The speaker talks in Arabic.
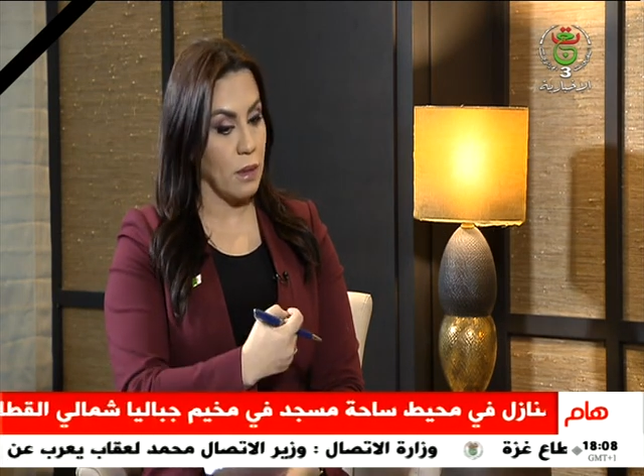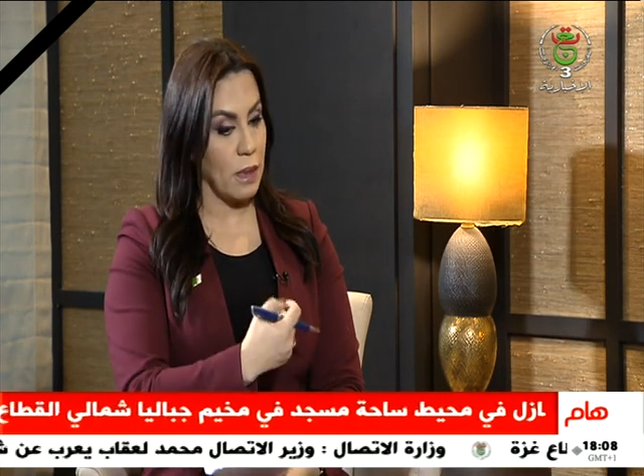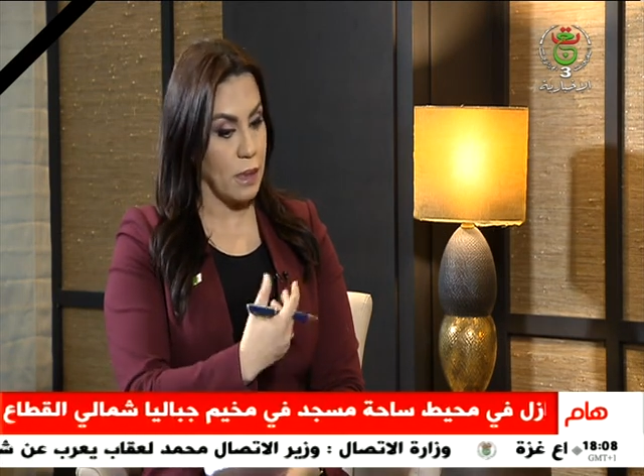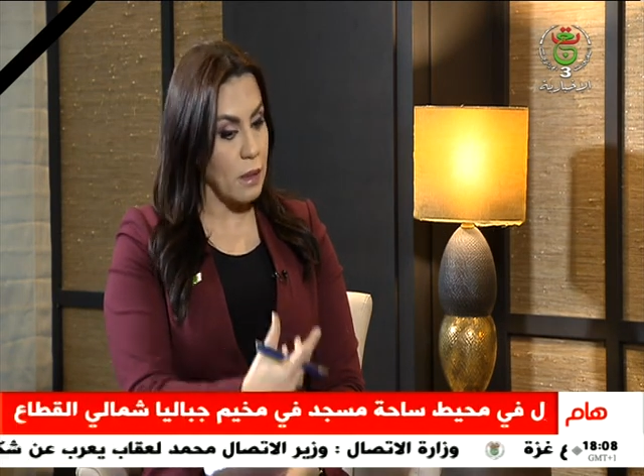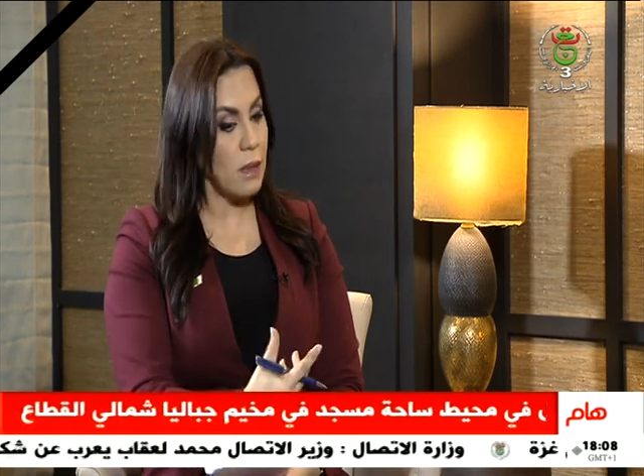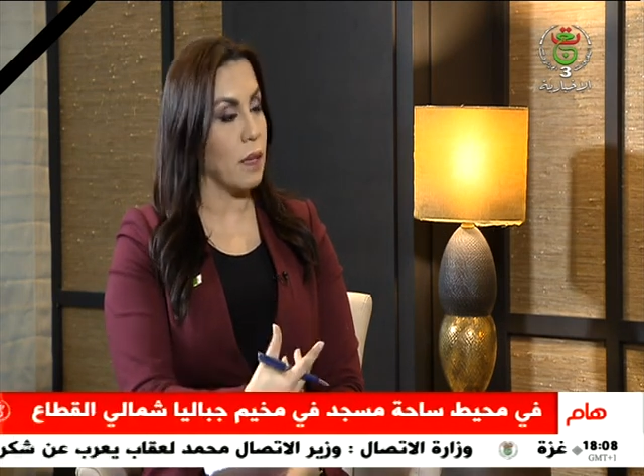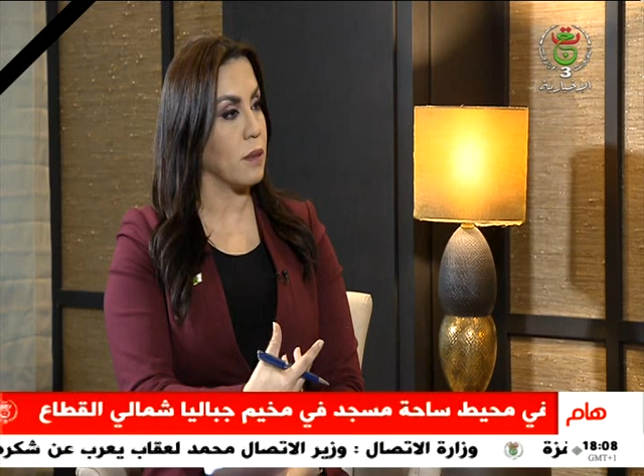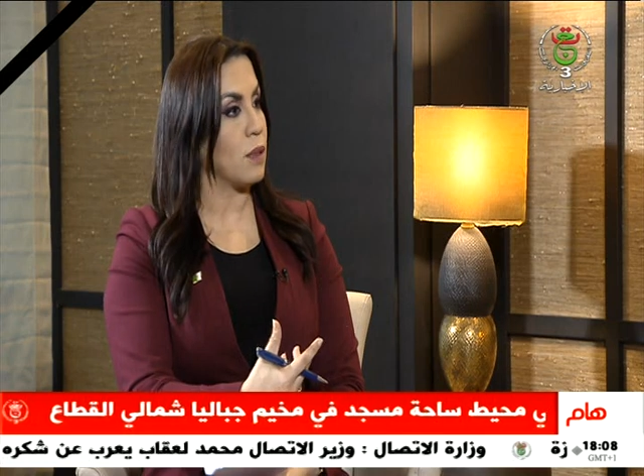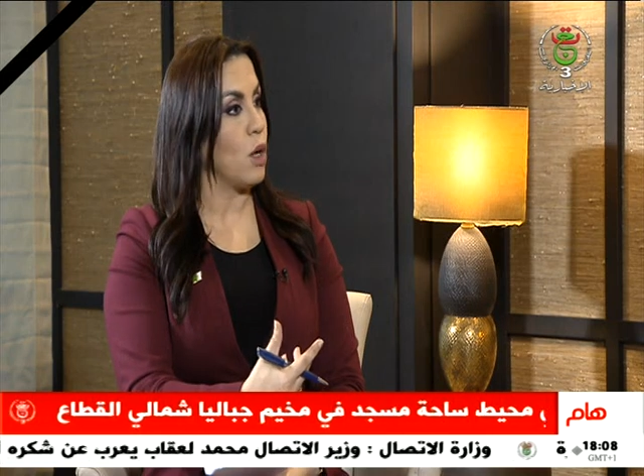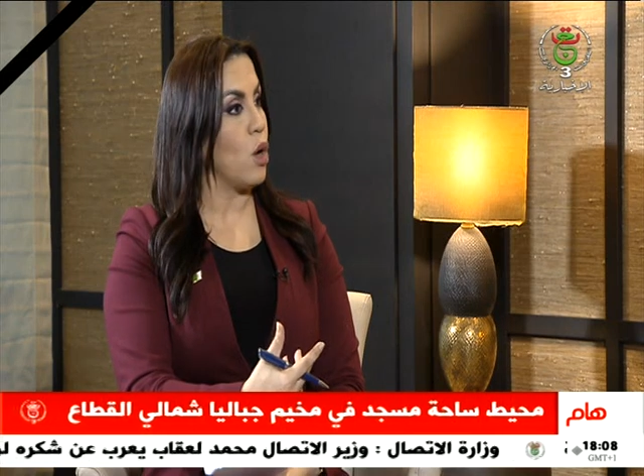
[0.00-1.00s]

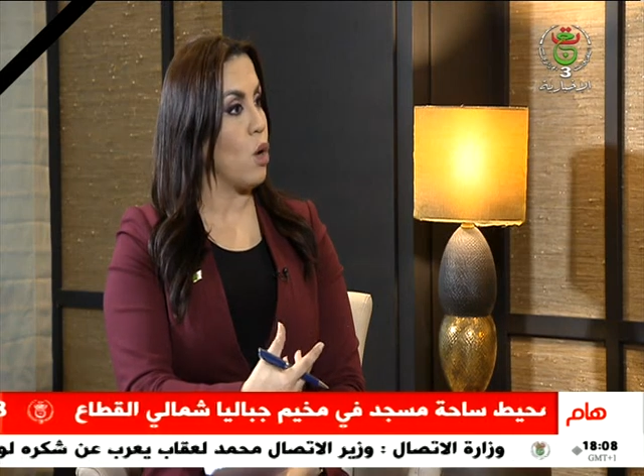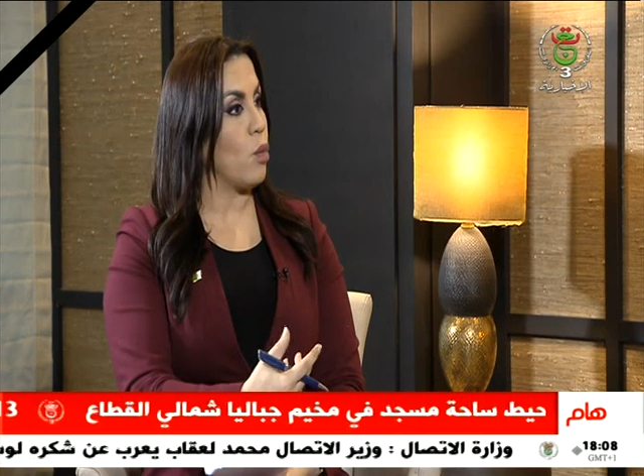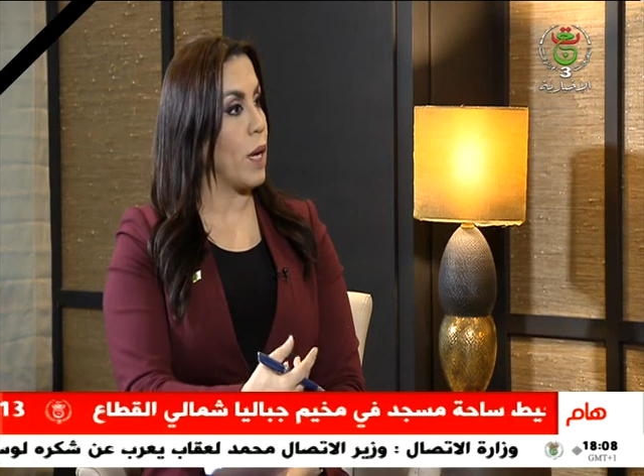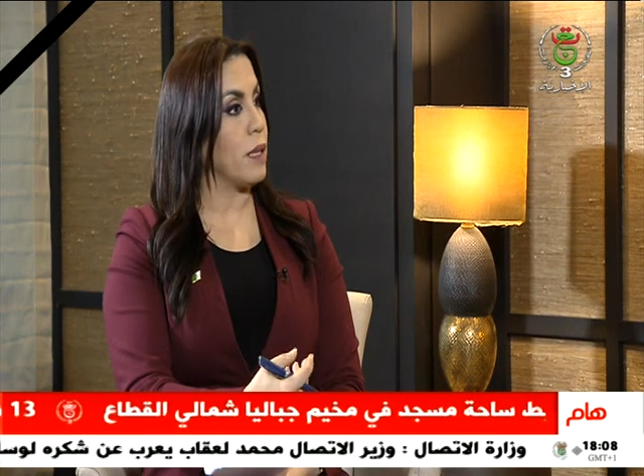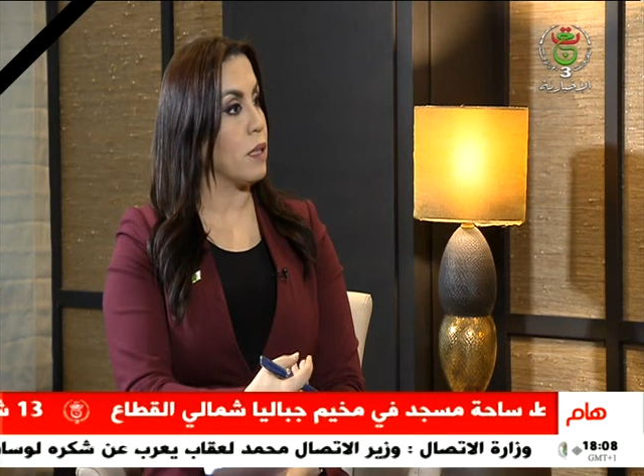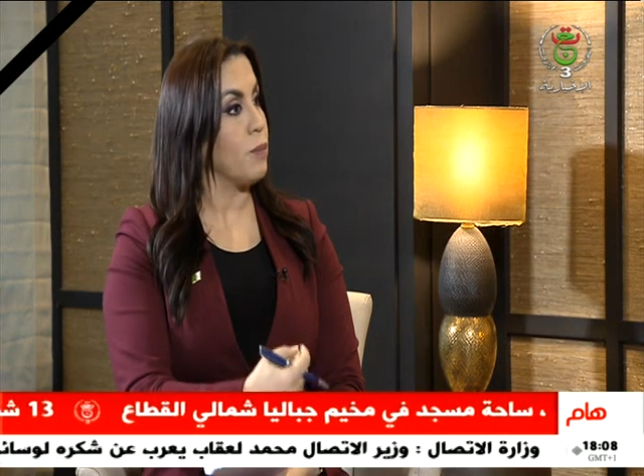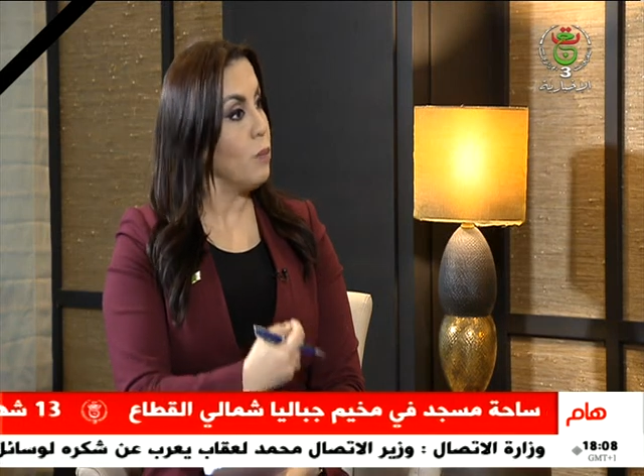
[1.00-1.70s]
تصدرت وكانت